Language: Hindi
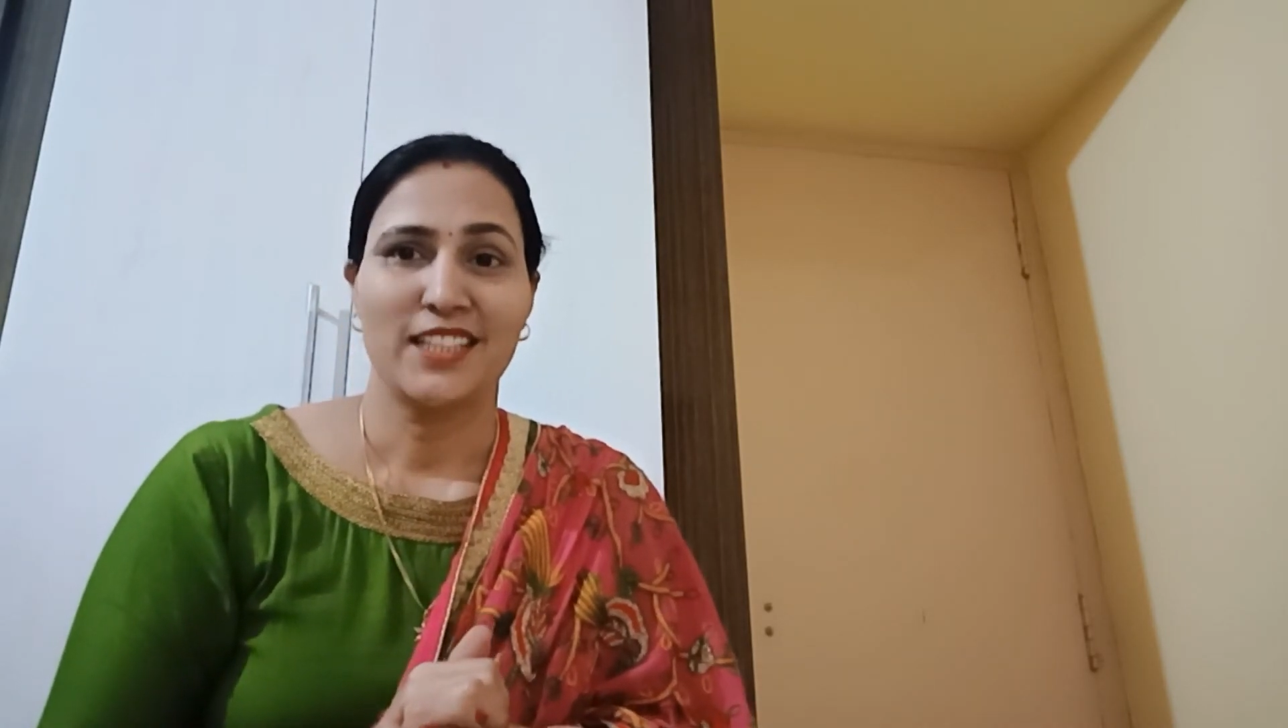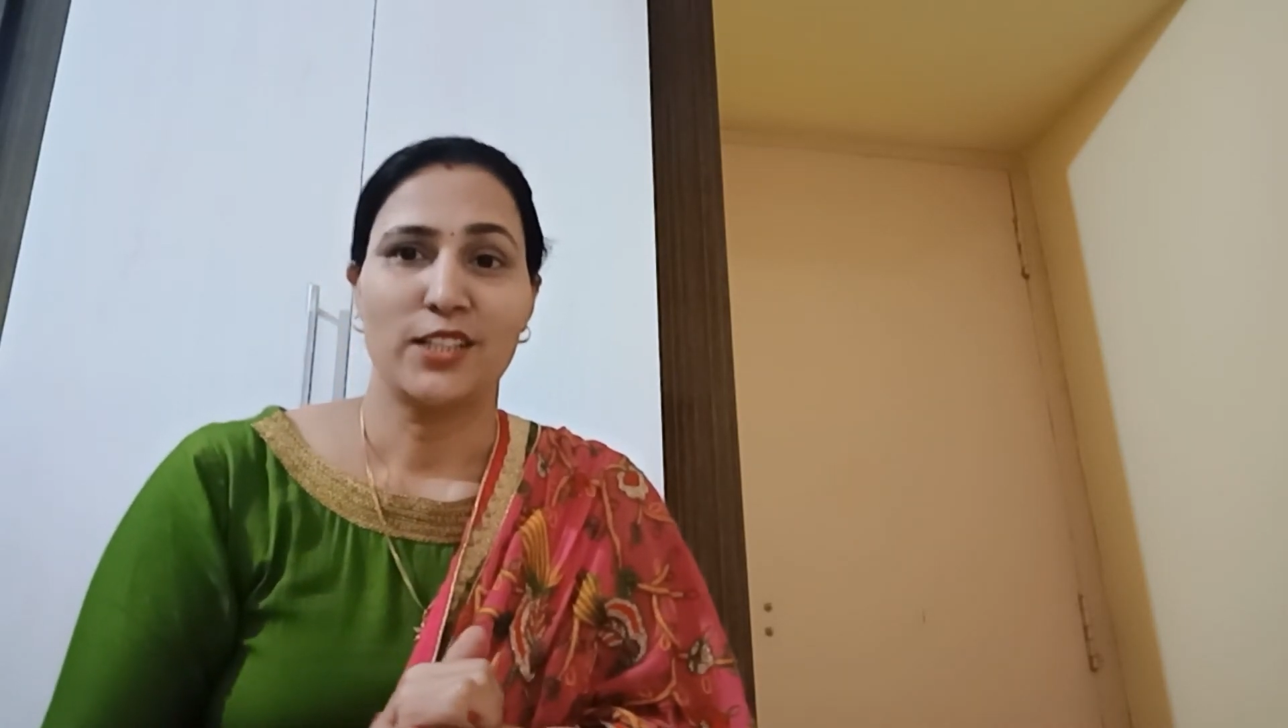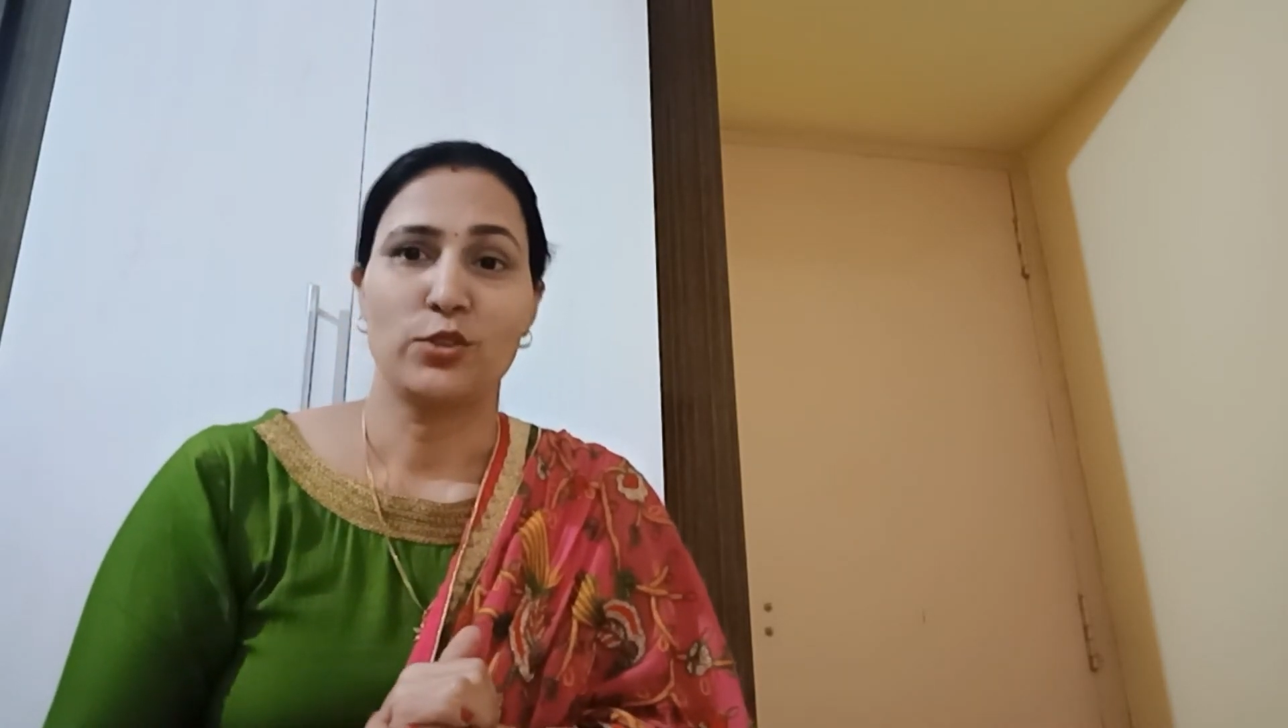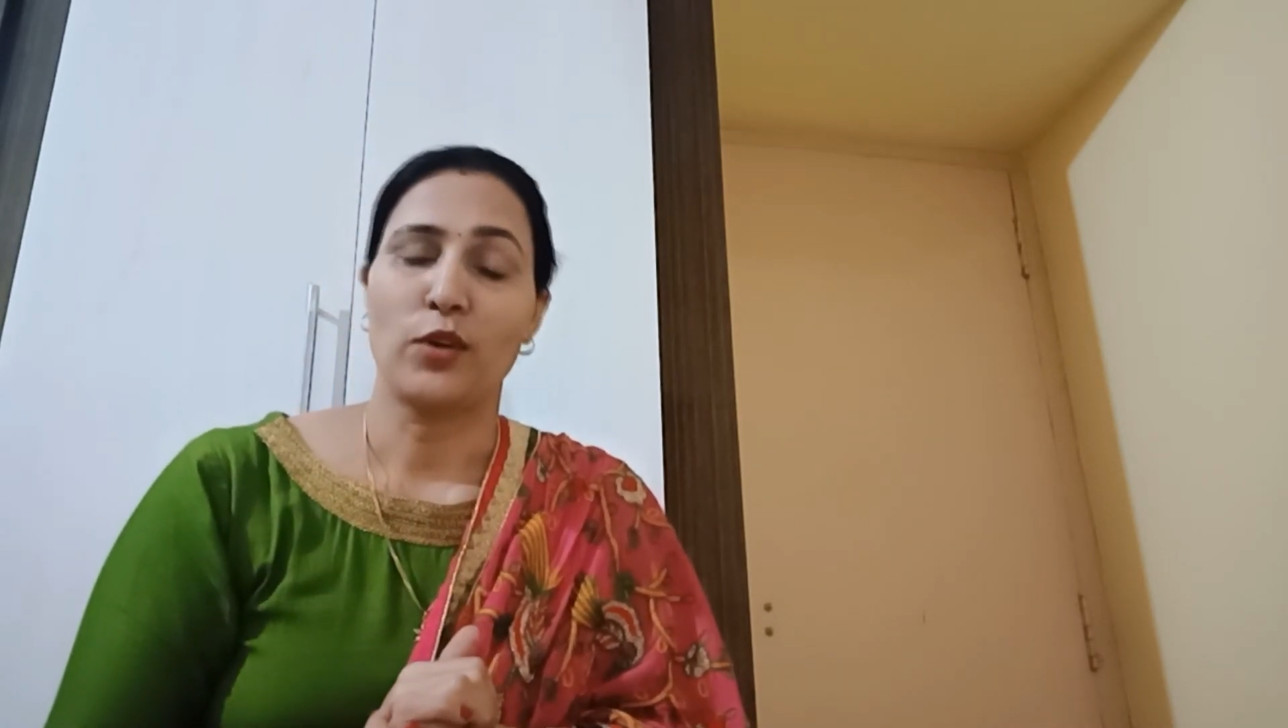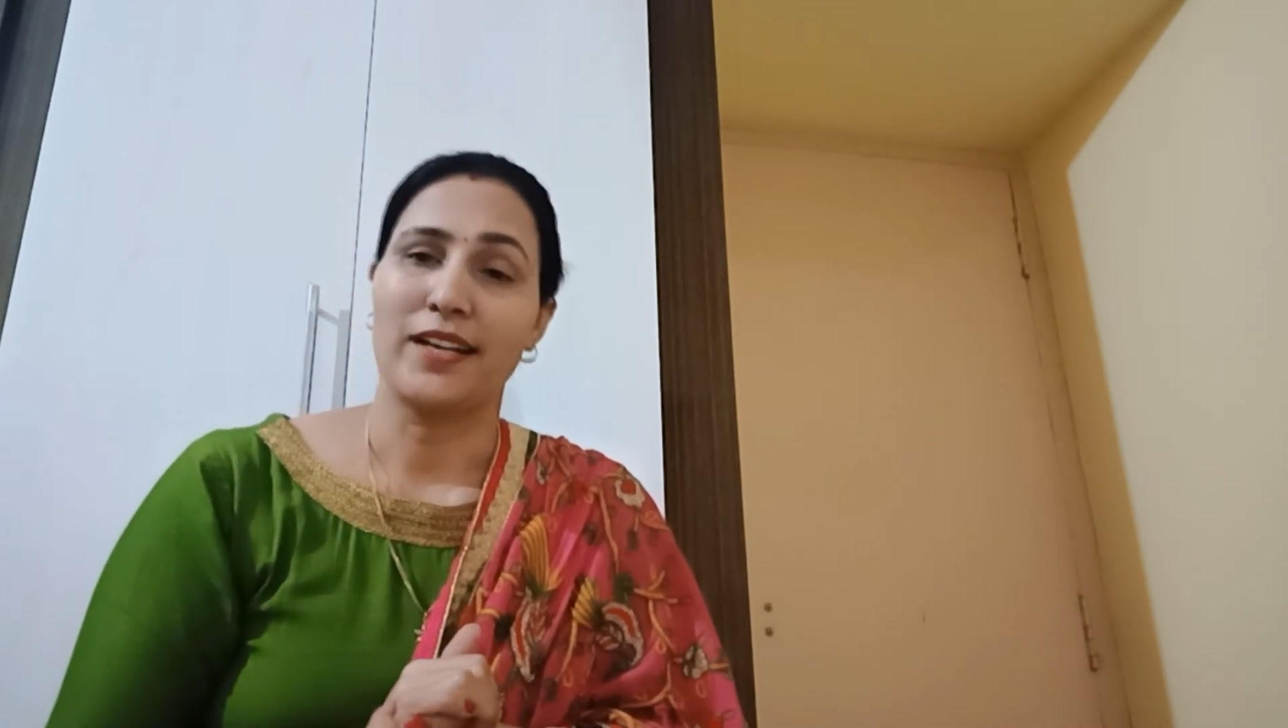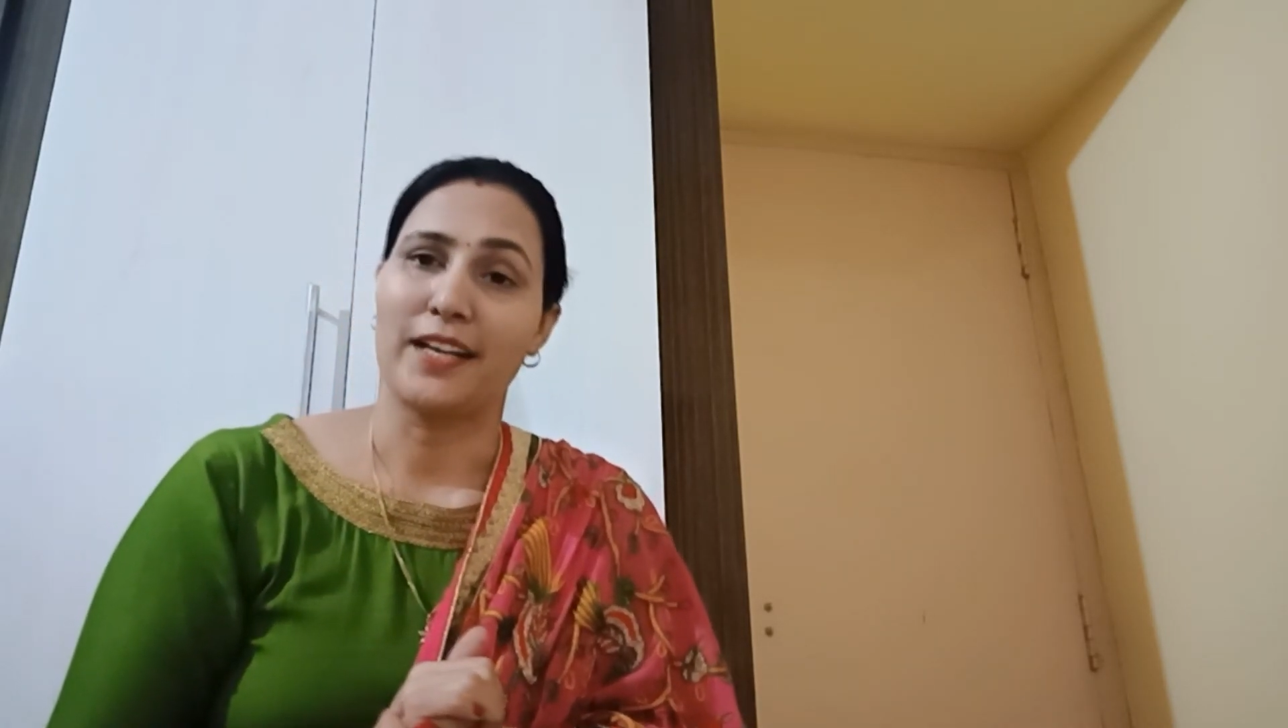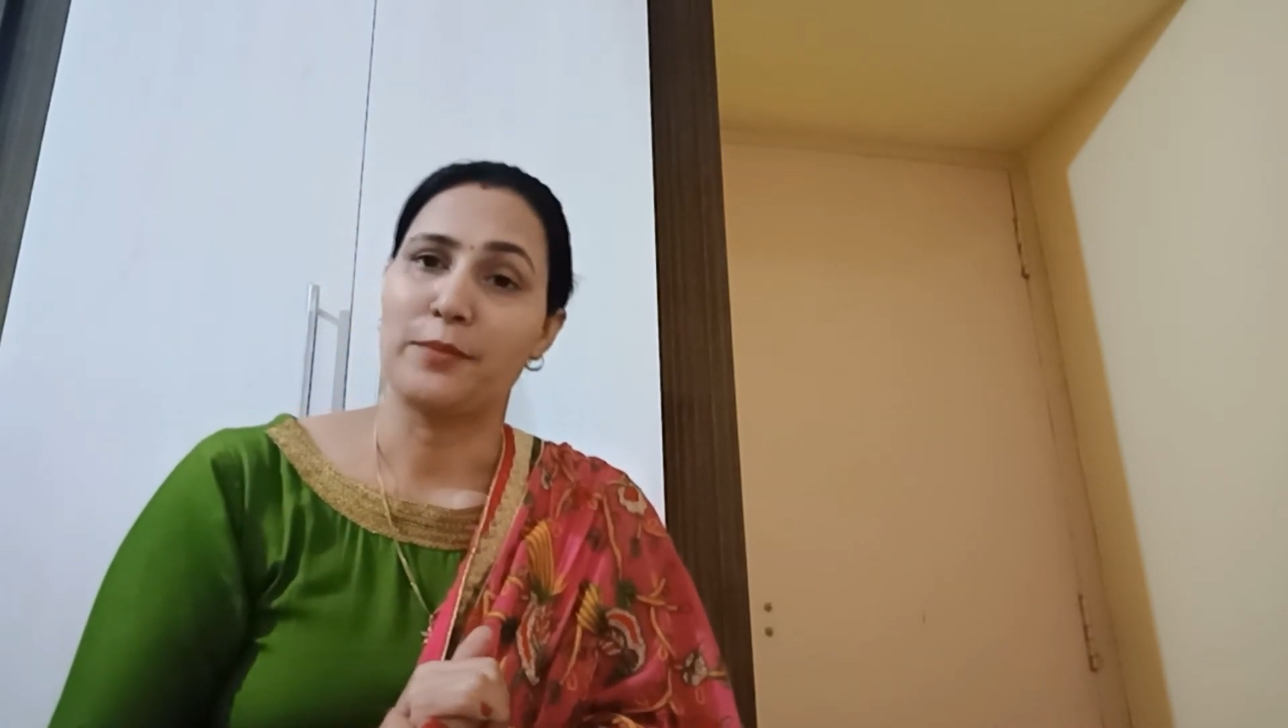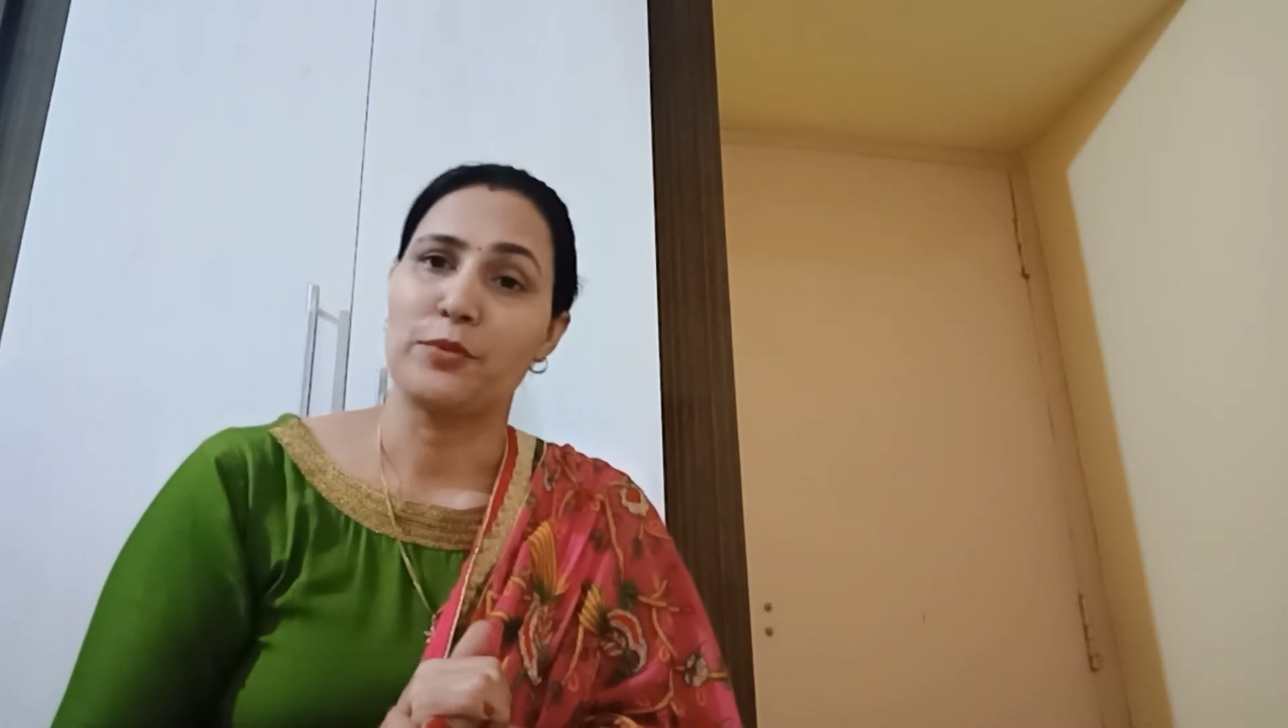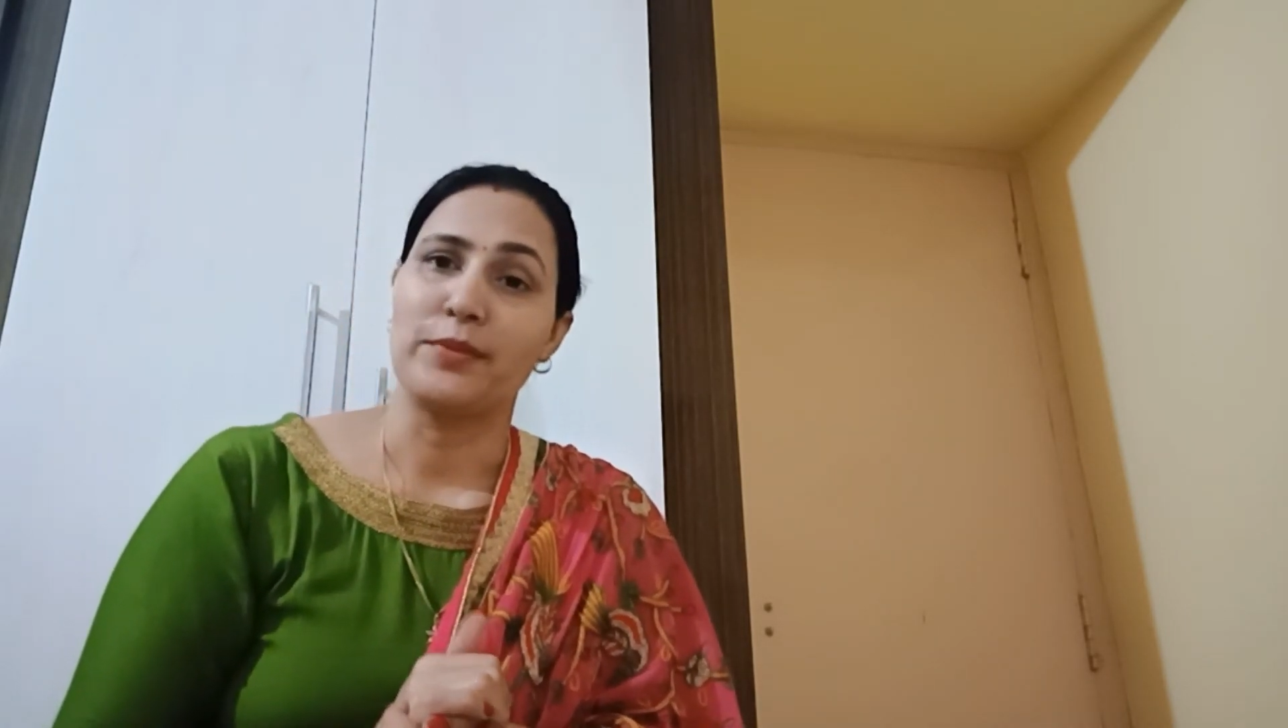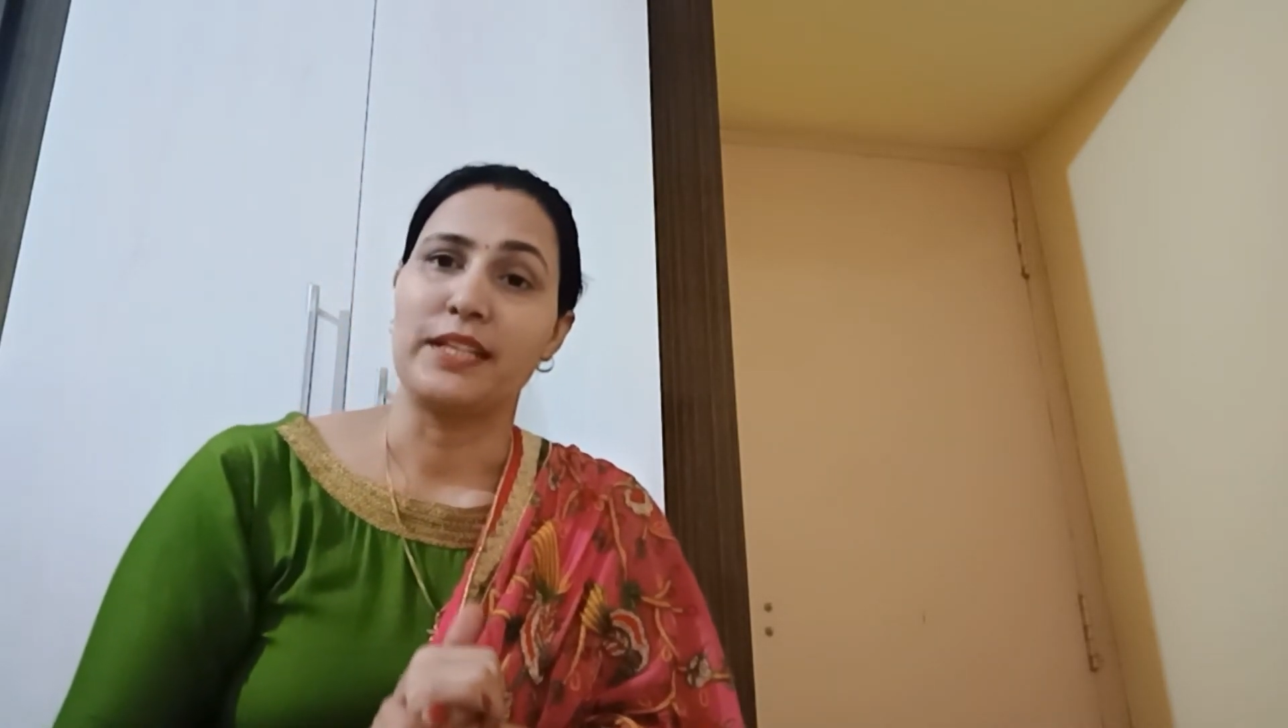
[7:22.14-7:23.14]
तो अगर
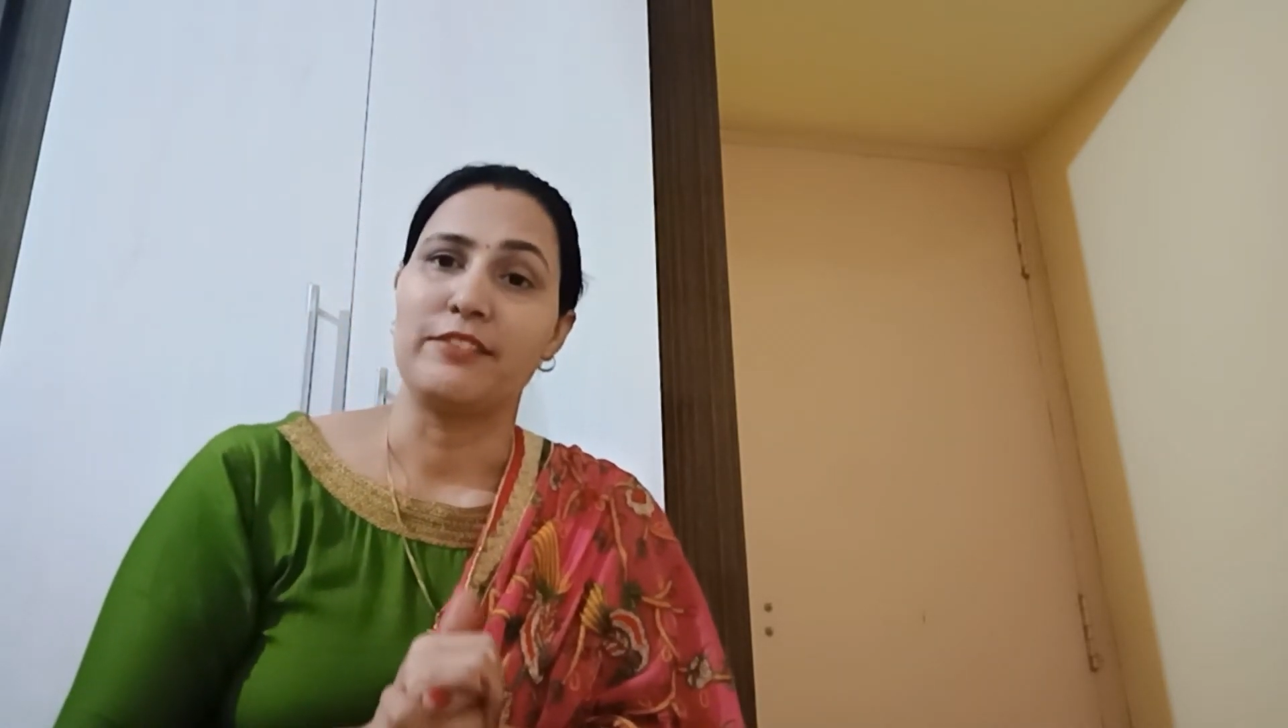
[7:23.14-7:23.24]
आपको मेरी